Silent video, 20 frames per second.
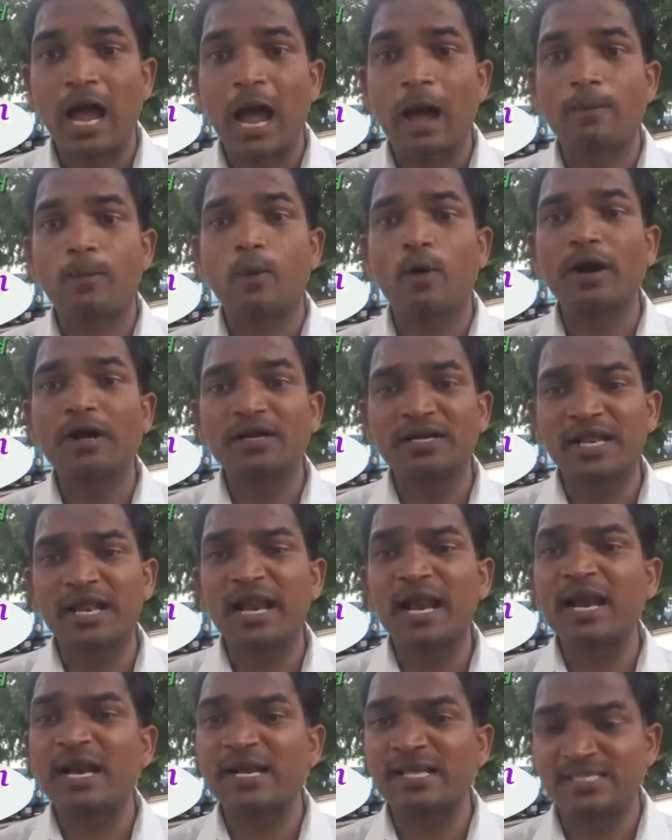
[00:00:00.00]
आपको
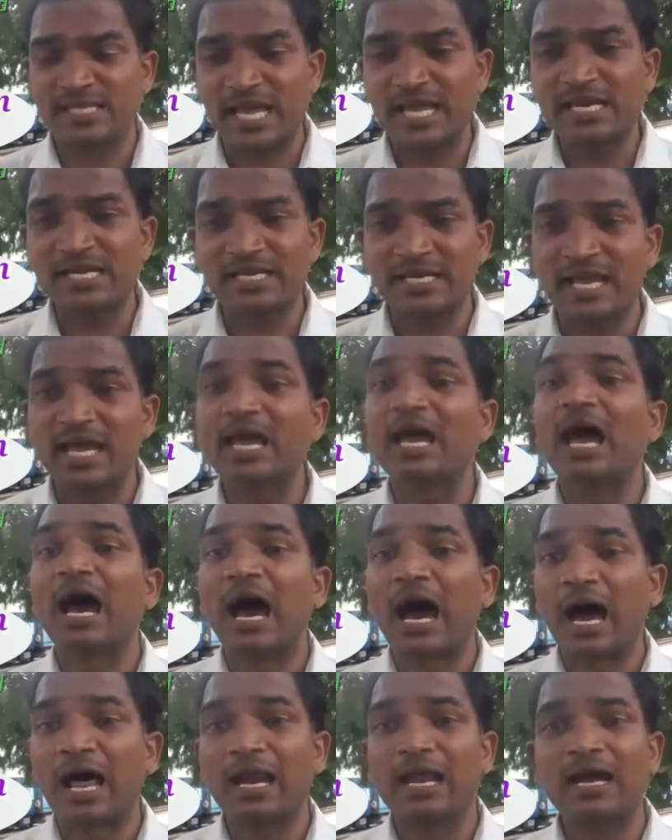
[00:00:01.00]
इंटीरियर डिज़ाइनिंग के
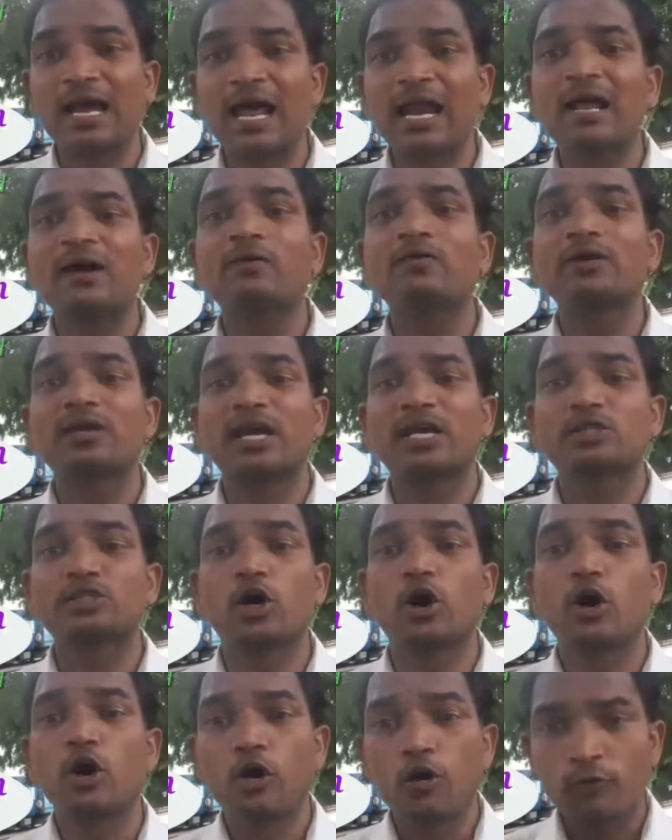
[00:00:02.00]
अलग अलग उनके
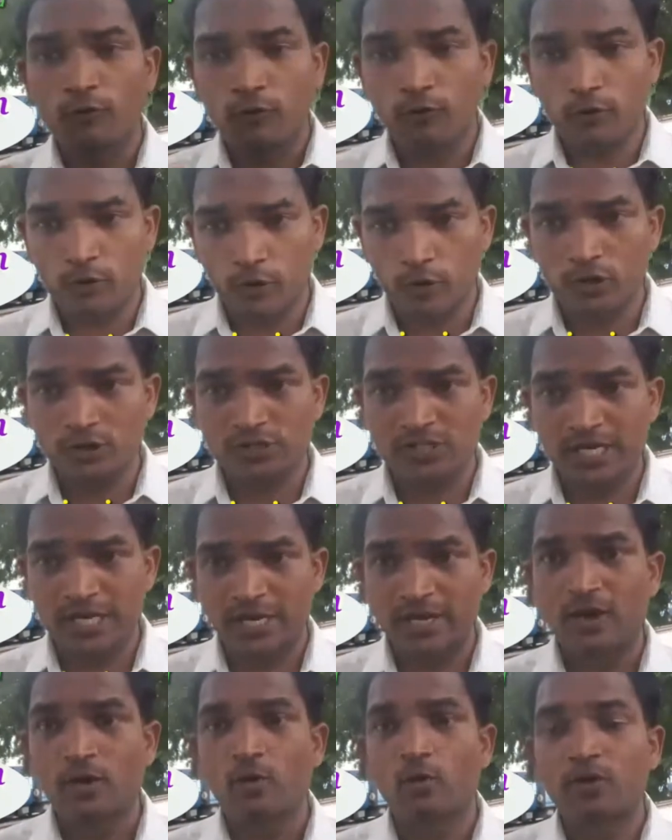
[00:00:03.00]
जो फ़ोटोज़
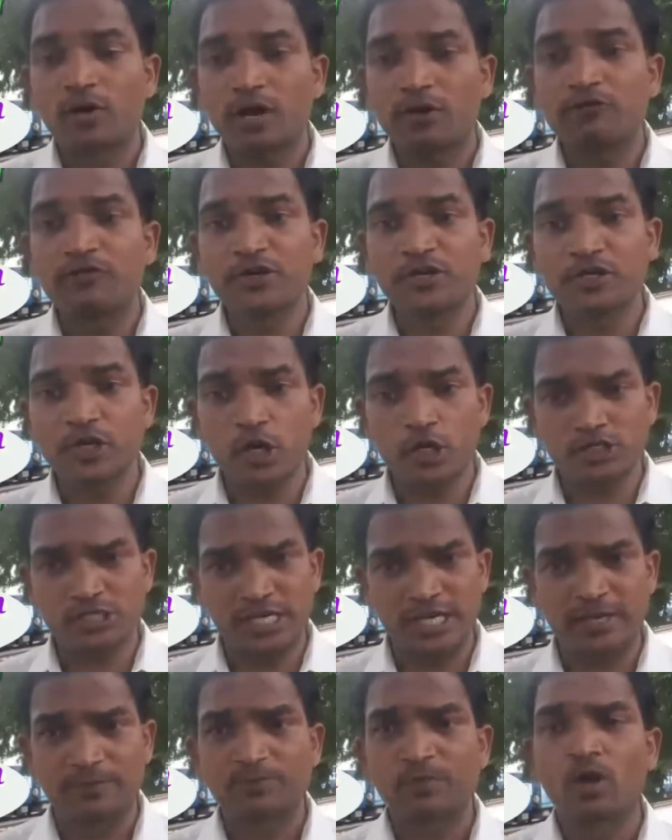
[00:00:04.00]
है उनके
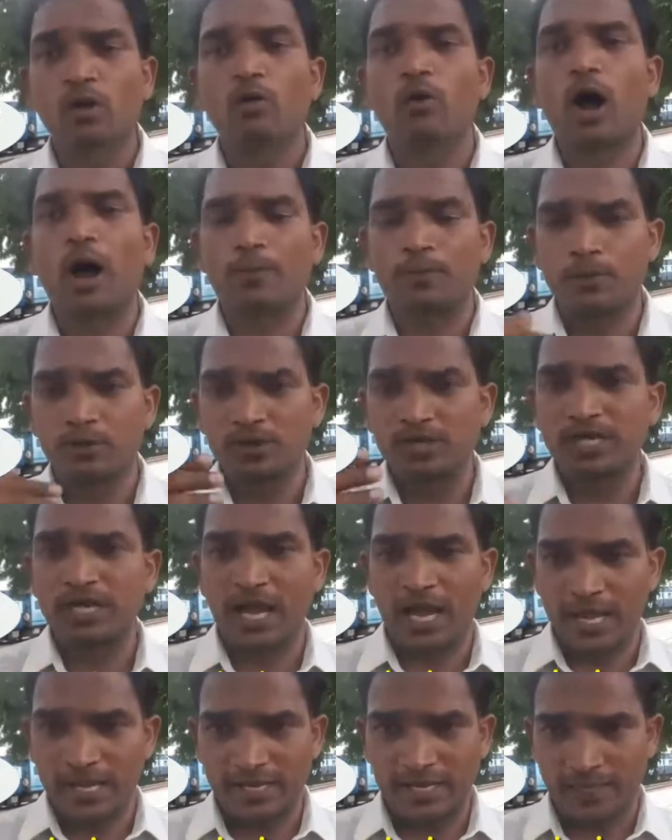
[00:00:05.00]
वीडियोज़ है वो आपको
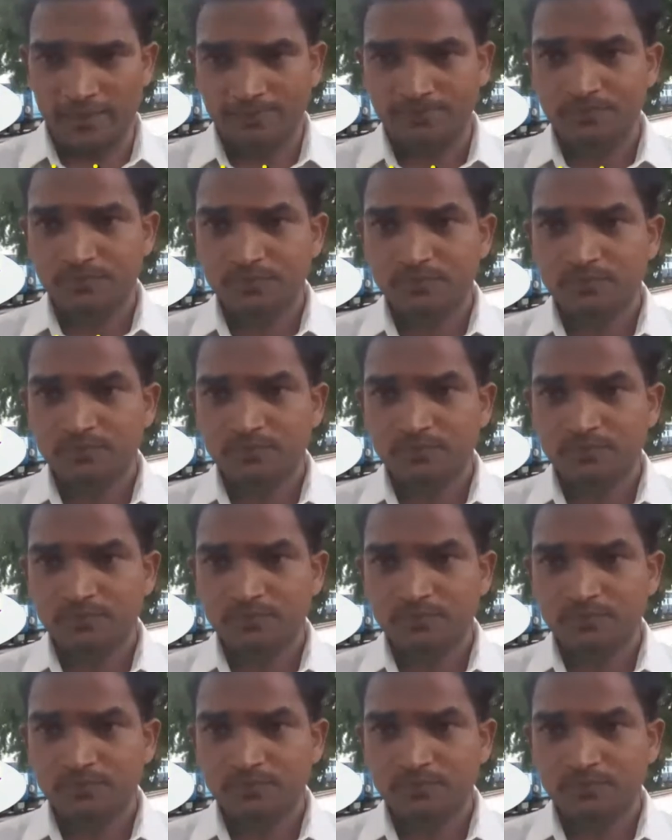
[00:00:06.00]
दिखाएंगे